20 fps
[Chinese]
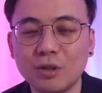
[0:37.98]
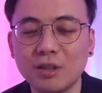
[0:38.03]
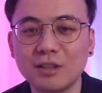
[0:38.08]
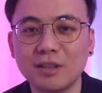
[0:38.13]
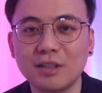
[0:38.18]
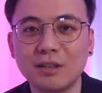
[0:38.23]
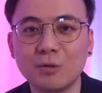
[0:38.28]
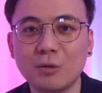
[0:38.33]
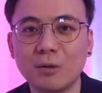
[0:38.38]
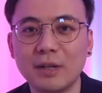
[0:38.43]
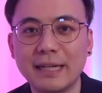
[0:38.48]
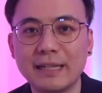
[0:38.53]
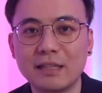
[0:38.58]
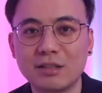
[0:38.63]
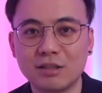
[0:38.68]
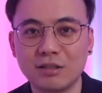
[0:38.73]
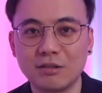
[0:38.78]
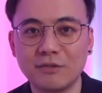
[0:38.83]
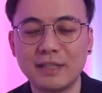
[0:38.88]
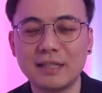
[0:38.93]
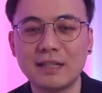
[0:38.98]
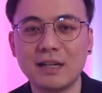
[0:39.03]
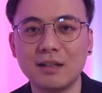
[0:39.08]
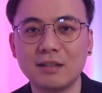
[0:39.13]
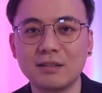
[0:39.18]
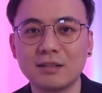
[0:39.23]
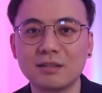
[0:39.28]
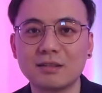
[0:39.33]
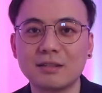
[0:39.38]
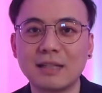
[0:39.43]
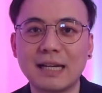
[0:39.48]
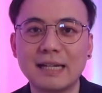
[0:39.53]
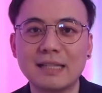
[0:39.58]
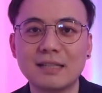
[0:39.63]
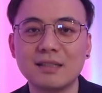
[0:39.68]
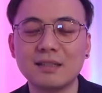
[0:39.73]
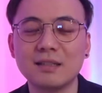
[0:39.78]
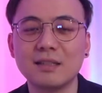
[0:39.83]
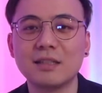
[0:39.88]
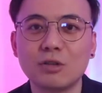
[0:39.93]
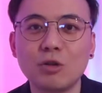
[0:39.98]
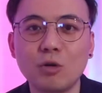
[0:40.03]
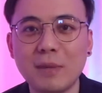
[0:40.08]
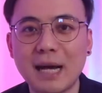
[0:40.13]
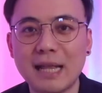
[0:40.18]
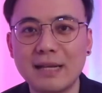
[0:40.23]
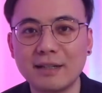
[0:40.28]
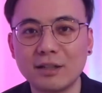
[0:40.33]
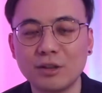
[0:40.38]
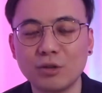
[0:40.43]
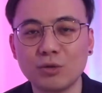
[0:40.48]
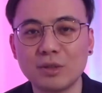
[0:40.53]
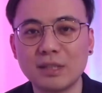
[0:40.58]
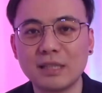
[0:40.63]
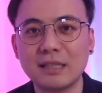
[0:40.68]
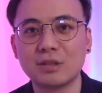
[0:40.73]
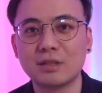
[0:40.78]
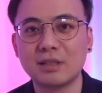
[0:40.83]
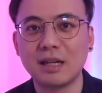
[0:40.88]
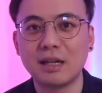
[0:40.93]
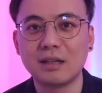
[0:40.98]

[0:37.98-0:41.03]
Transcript: 呢，我也是非常开心的购买了这个游戏，想